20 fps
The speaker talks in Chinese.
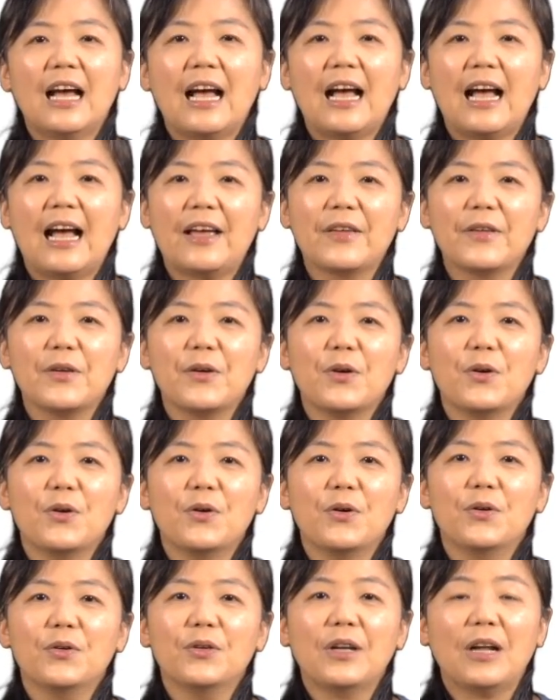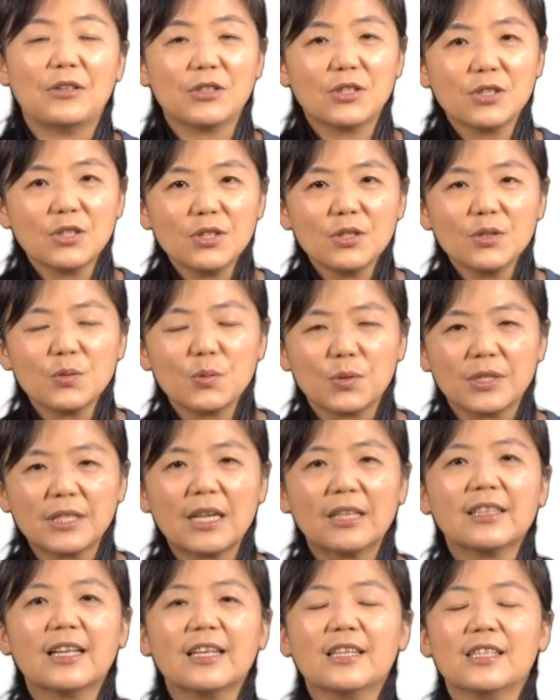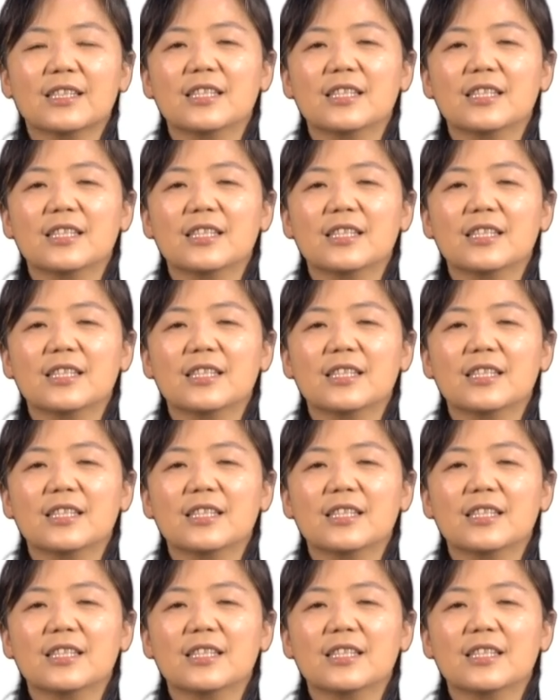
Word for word: 还有老师所交代的